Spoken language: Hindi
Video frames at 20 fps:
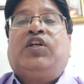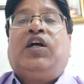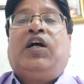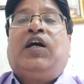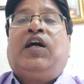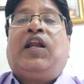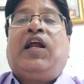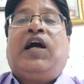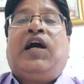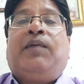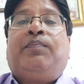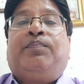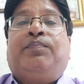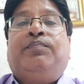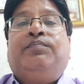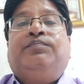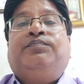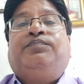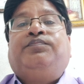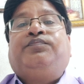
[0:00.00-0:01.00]
अगर आप
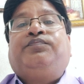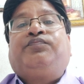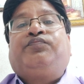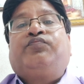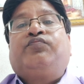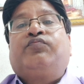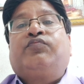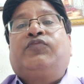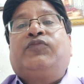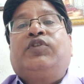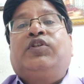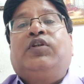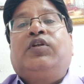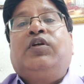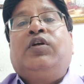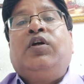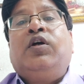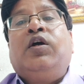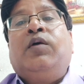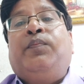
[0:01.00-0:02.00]

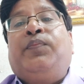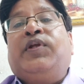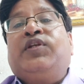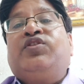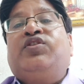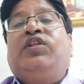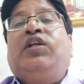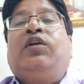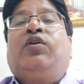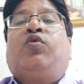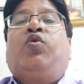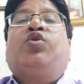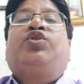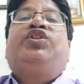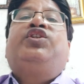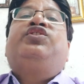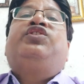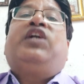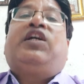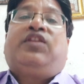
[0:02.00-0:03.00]
पर्सनल
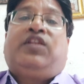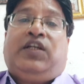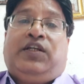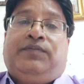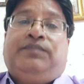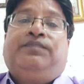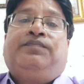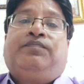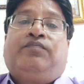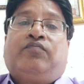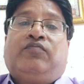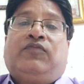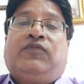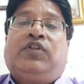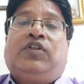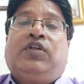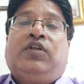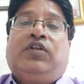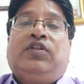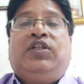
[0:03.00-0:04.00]
कोचिंग चाहते
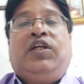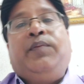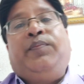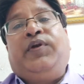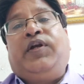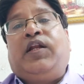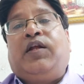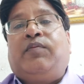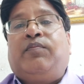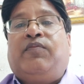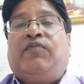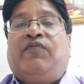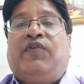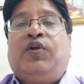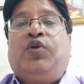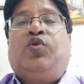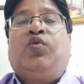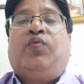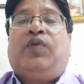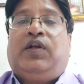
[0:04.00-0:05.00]
हैं सेपरेट
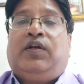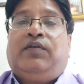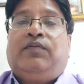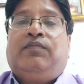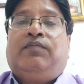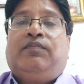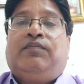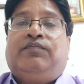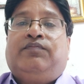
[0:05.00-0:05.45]
वन टू वन